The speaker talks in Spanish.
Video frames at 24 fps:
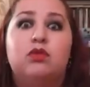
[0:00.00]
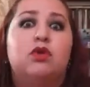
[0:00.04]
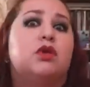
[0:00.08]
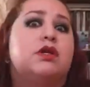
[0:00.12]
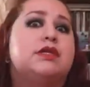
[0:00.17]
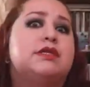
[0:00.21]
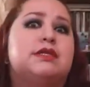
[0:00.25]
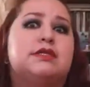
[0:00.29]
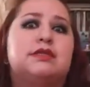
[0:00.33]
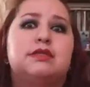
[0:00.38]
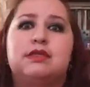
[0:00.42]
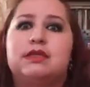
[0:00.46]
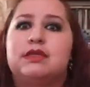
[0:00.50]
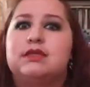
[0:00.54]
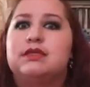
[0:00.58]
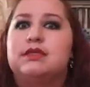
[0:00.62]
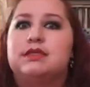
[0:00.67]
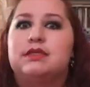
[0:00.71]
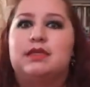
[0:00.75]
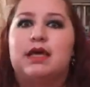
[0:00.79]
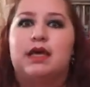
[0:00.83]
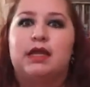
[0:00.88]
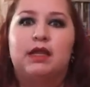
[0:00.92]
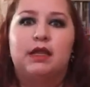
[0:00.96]
no necesitas
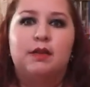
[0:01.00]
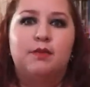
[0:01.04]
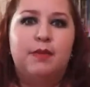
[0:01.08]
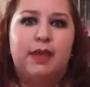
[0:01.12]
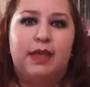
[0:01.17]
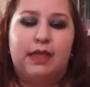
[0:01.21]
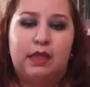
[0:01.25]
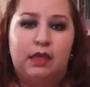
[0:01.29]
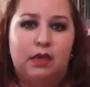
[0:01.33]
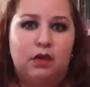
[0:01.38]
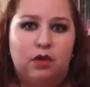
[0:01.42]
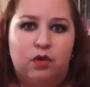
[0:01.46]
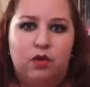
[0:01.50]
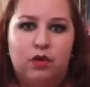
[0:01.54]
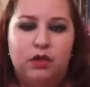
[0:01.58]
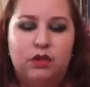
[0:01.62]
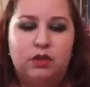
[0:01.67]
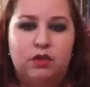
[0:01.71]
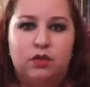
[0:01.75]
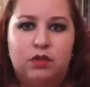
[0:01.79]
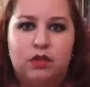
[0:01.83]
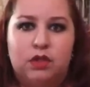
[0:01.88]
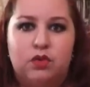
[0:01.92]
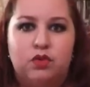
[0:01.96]
estar en México, en
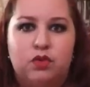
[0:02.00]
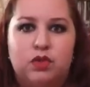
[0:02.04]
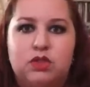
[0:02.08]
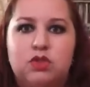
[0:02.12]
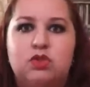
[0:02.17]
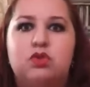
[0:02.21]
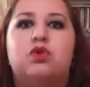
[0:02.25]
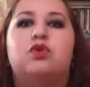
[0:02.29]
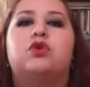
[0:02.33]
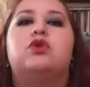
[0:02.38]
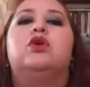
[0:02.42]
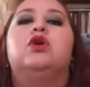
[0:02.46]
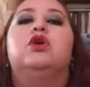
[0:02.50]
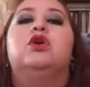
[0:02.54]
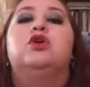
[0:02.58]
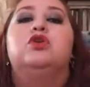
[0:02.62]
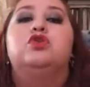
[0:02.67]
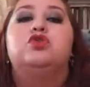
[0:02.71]
donde yo estoy.